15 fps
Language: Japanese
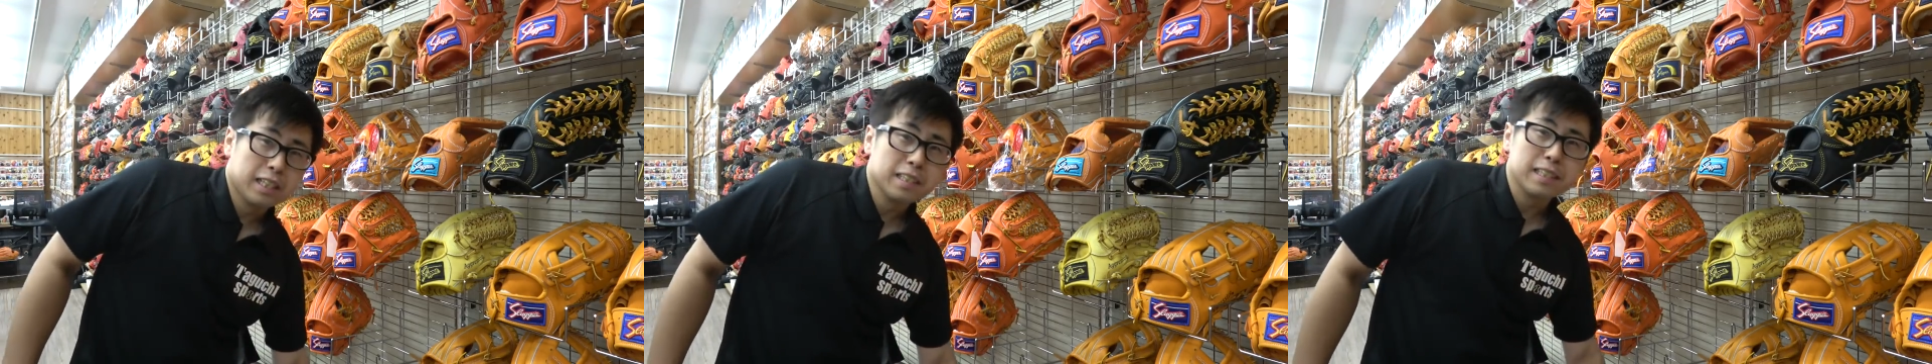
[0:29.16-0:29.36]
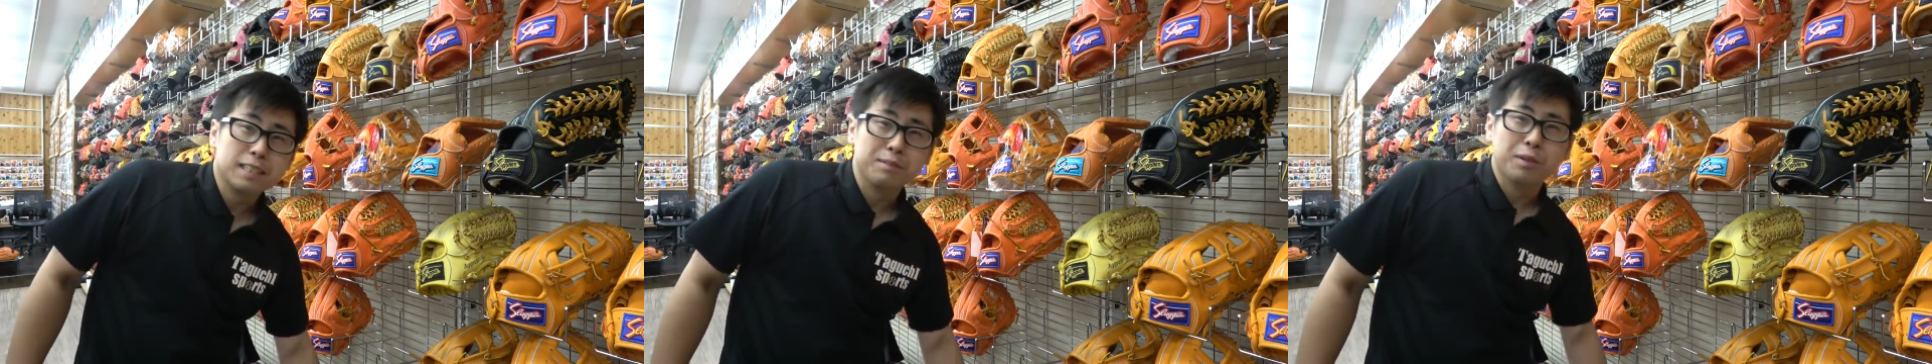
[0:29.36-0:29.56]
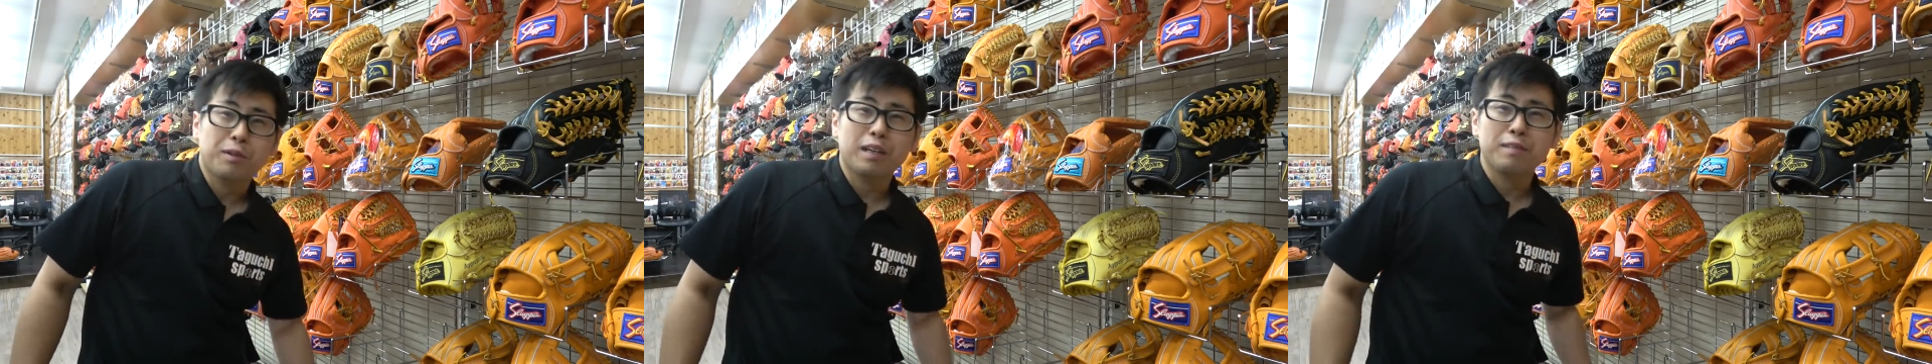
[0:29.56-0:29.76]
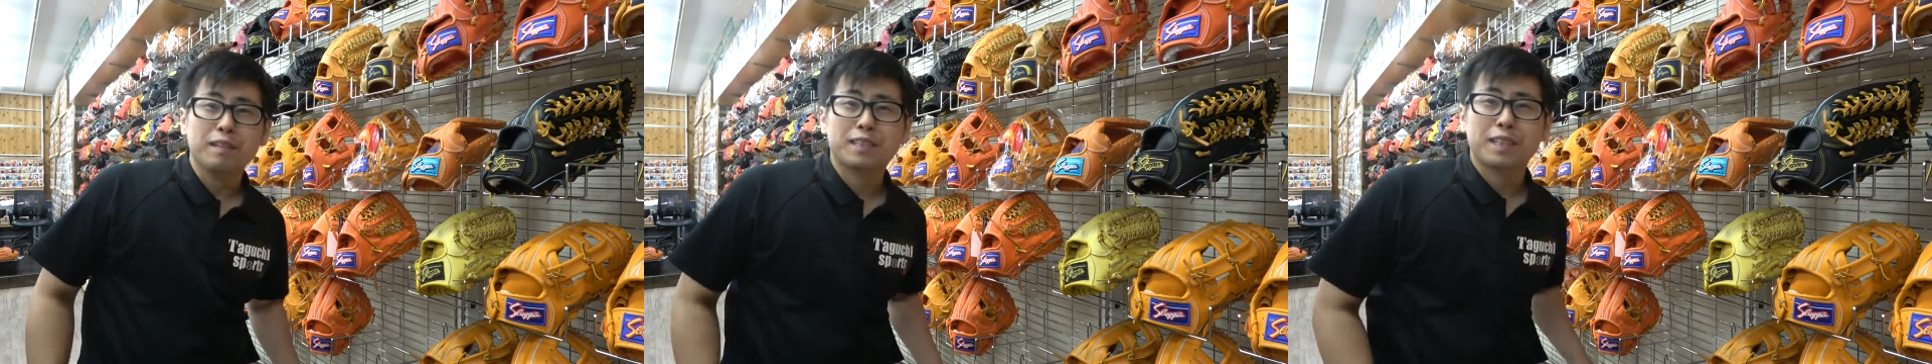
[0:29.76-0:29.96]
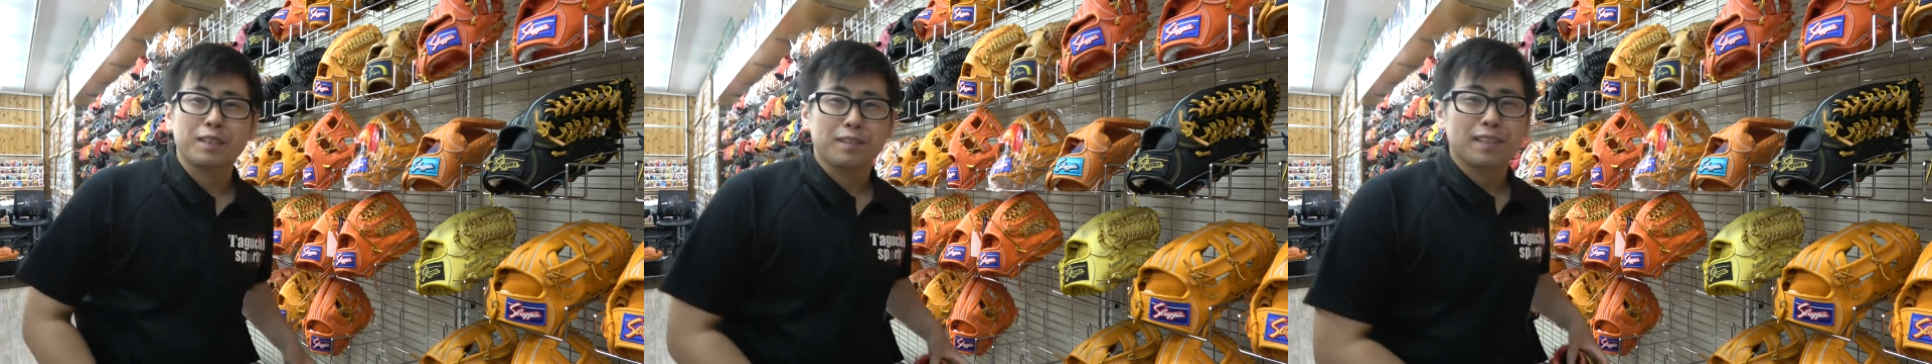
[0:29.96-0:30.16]
夏休み終わり
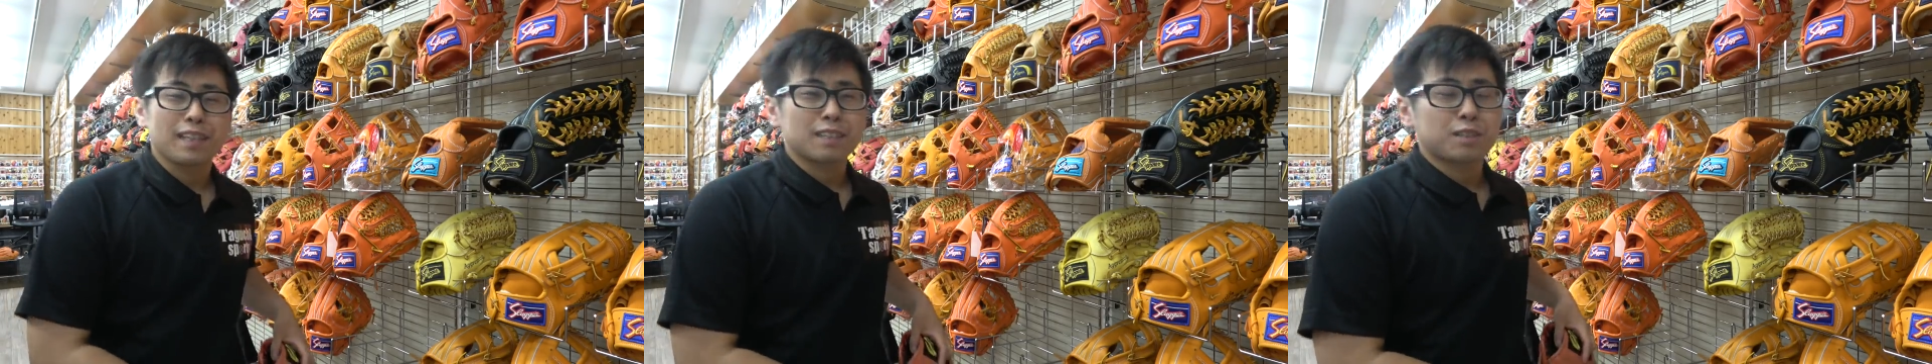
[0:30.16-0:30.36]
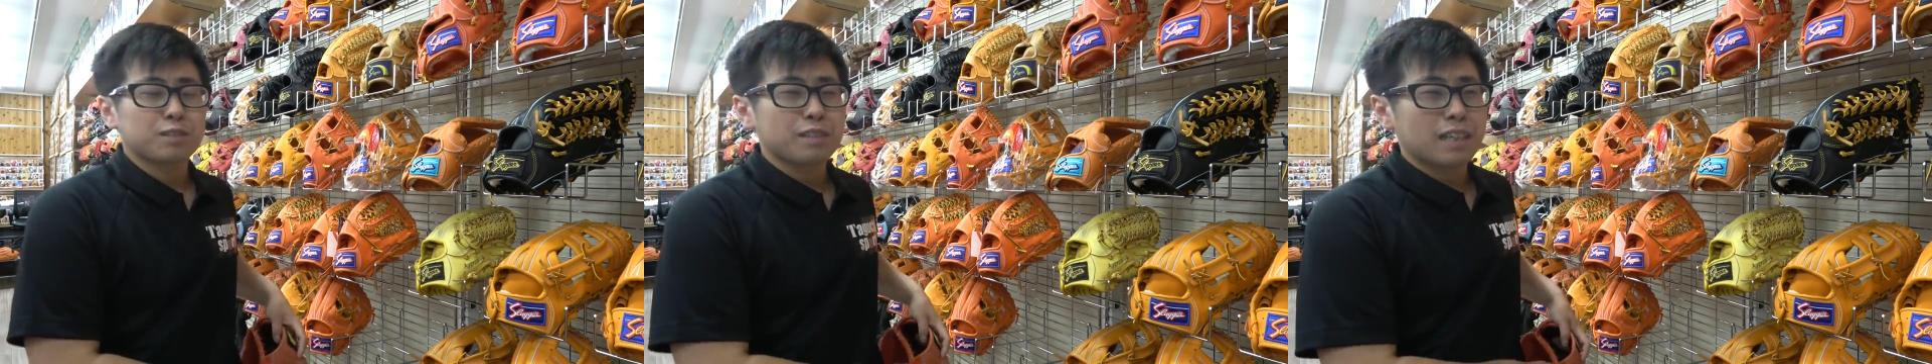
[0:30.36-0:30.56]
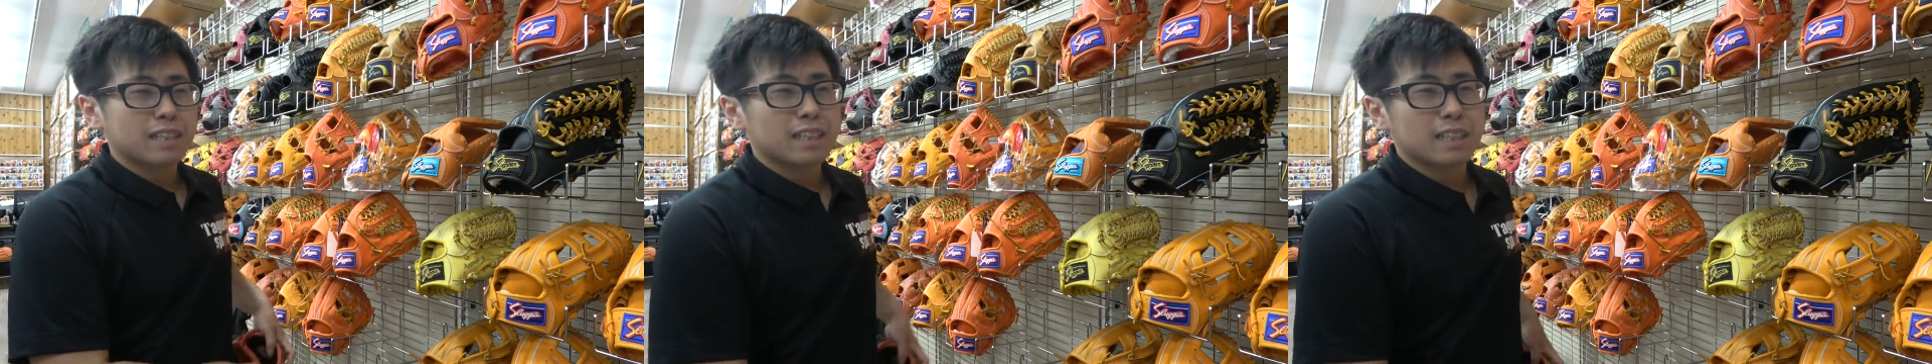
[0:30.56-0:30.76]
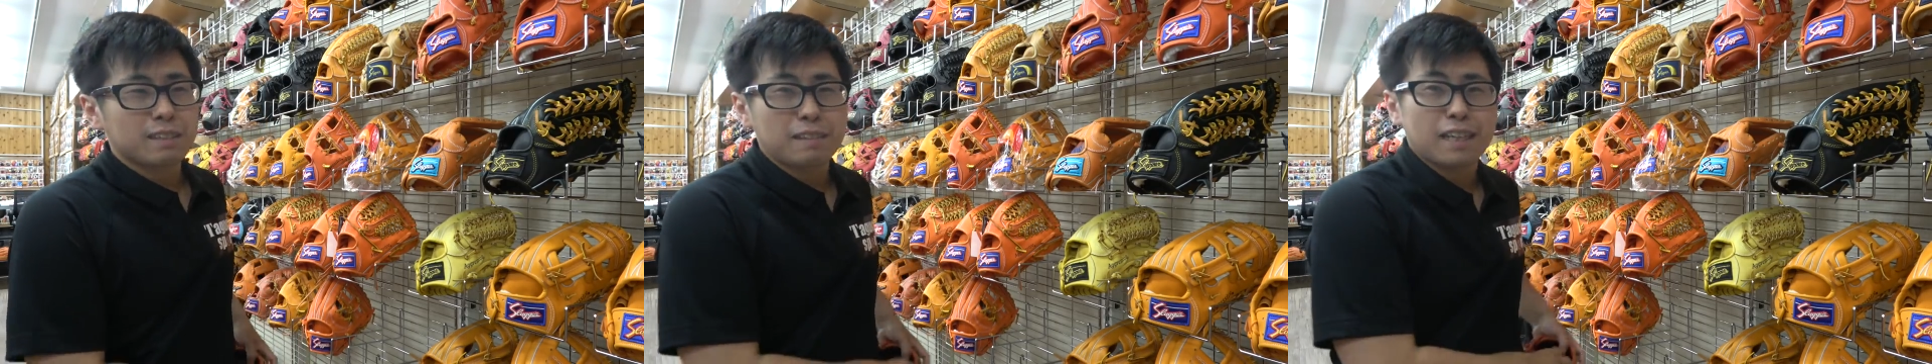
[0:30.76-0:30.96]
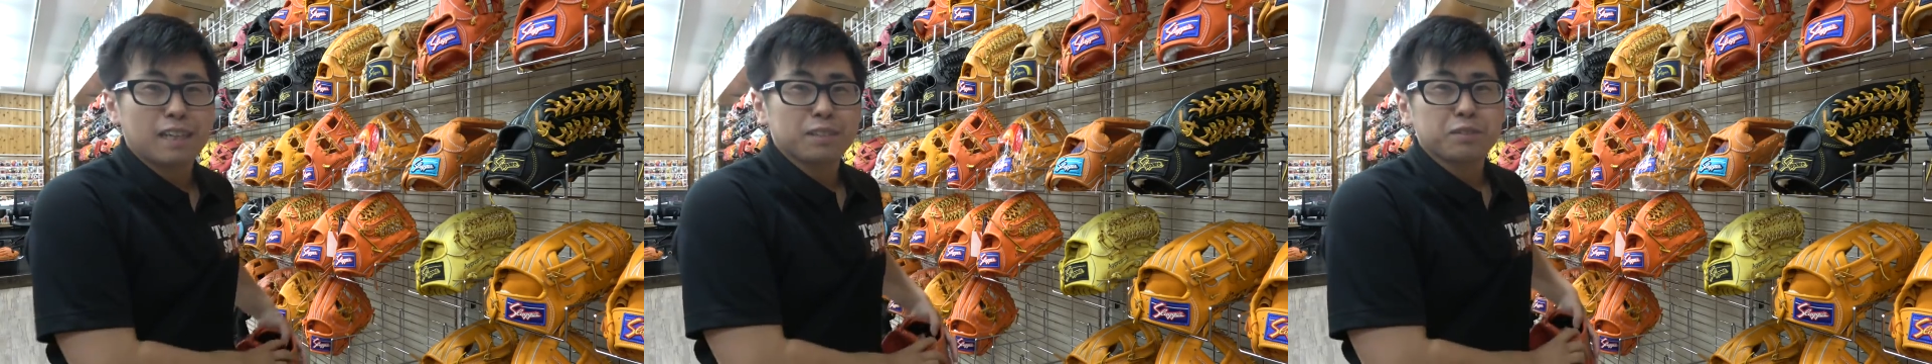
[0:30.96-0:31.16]
ますけどね、宿題だけ
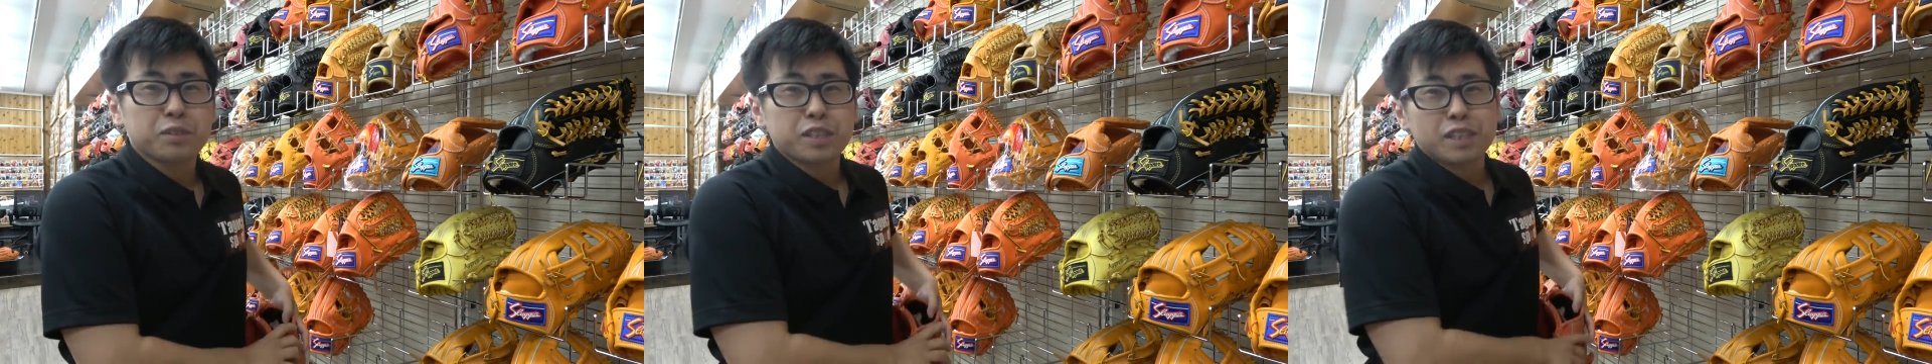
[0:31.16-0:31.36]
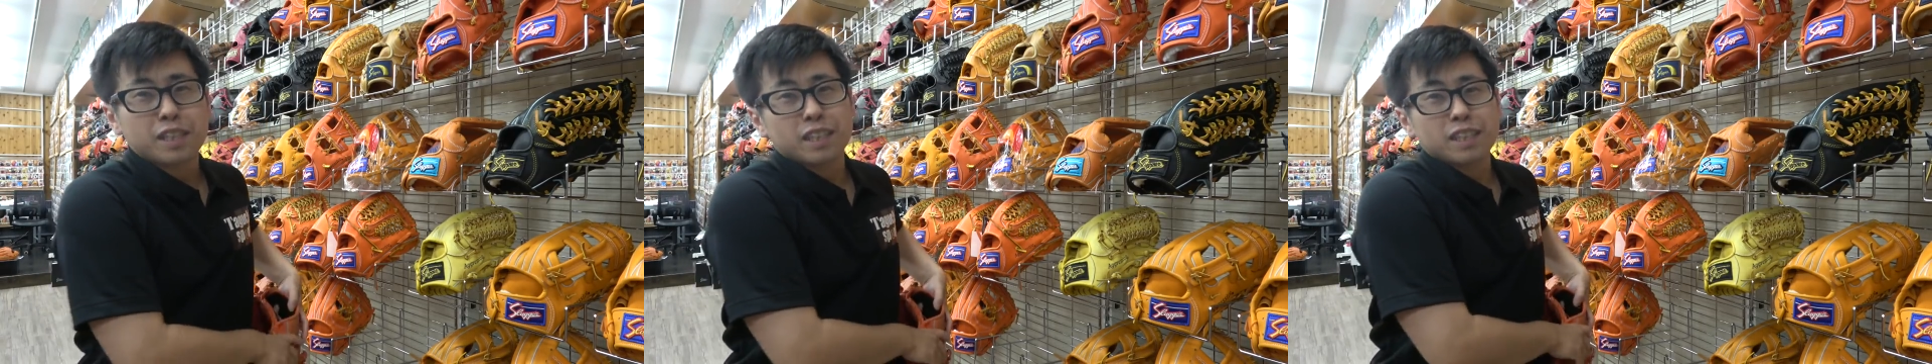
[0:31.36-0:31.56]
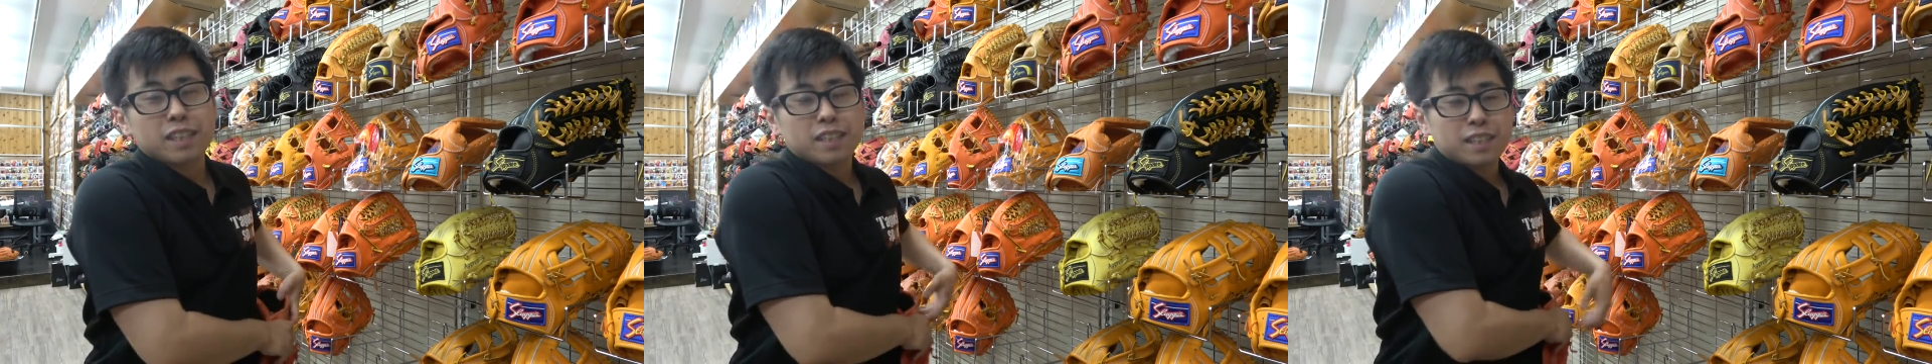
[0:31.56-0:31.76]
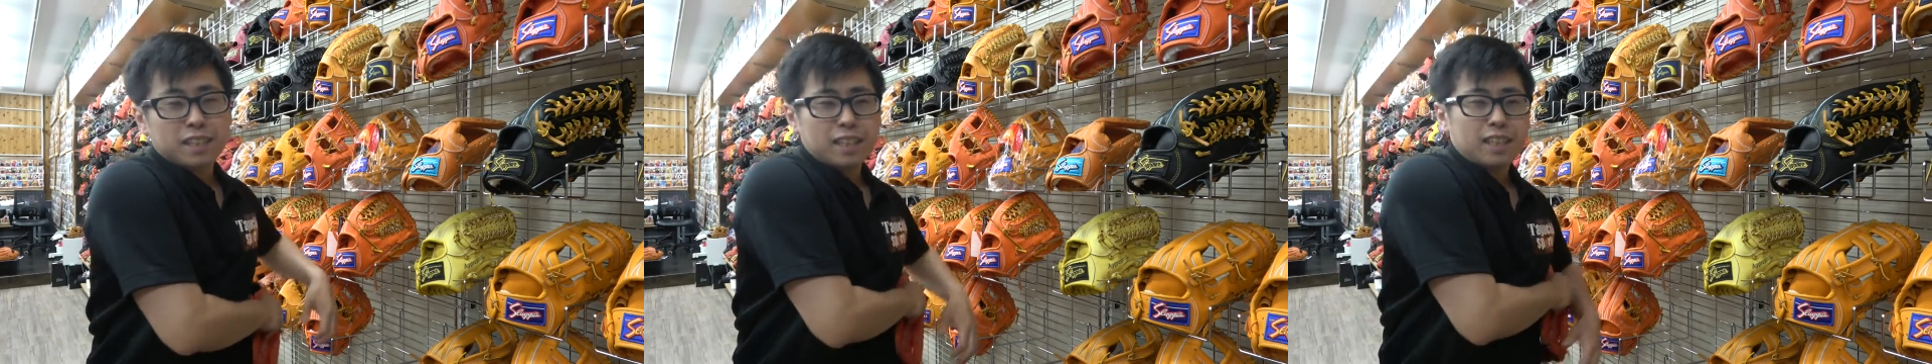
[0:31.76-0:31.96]
はしっかり